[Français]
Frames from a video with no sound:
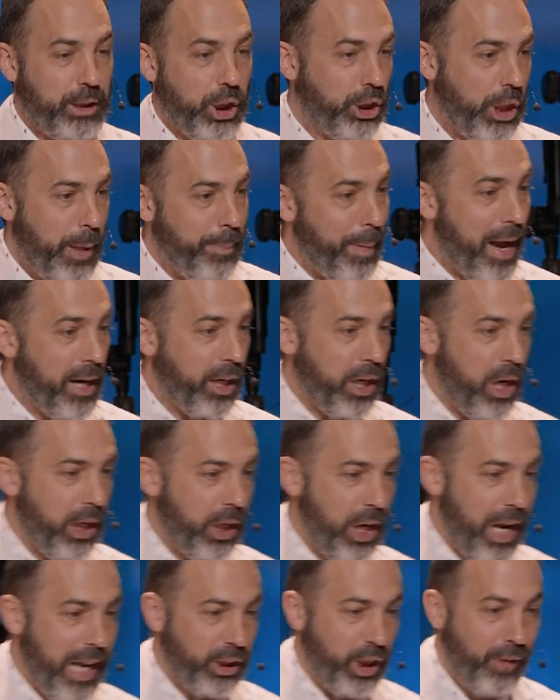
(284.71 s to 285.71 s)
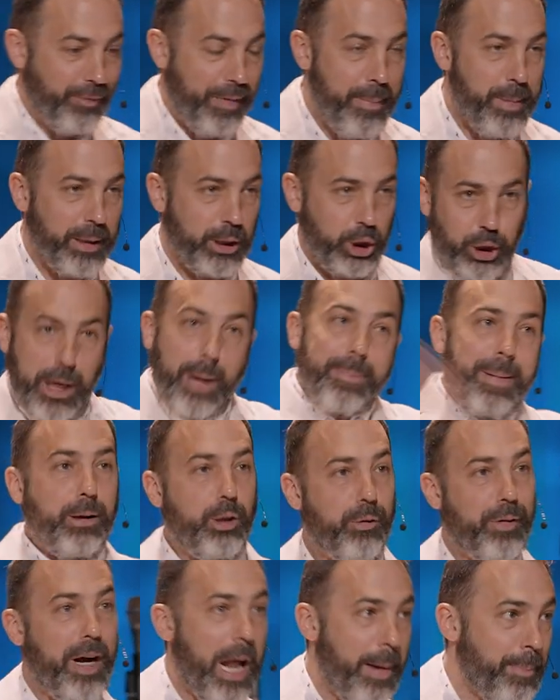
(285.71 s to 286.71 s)
que j'ai peur que, la jeune femme me dise Je suis capable
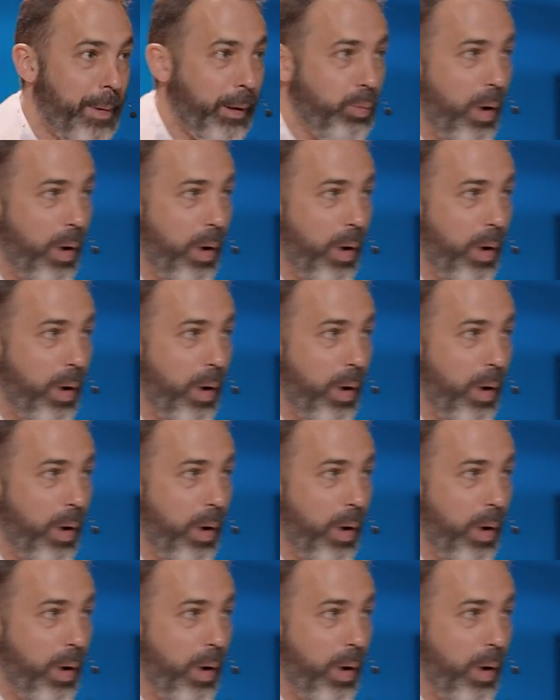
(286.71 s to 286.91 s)
d'ouvrir la porte